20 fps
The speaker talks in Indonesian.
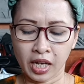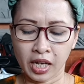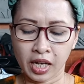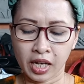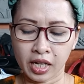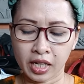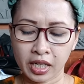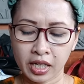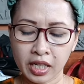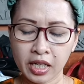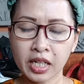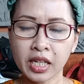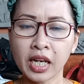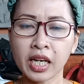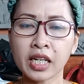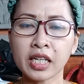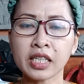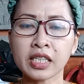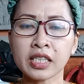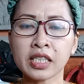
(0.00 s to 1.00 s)
Eh, ini
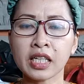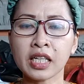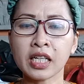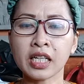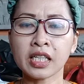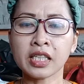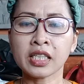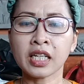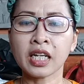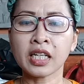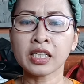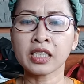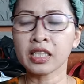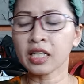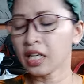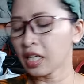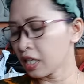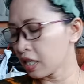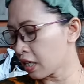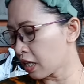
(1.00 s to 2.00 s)
edisi
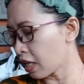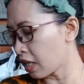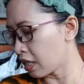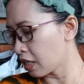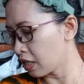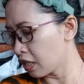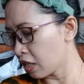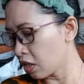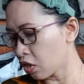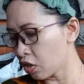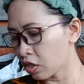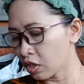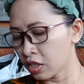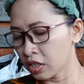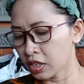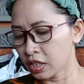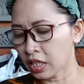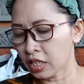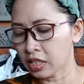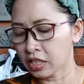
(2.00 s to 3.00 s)
sling-sling Kak, nilon
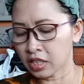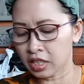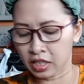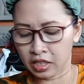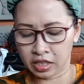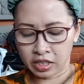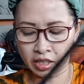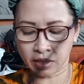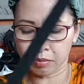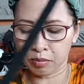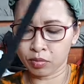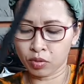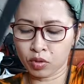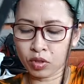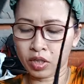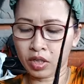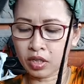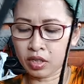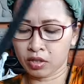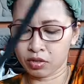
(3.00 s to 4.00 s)
sling-sling campur Kak.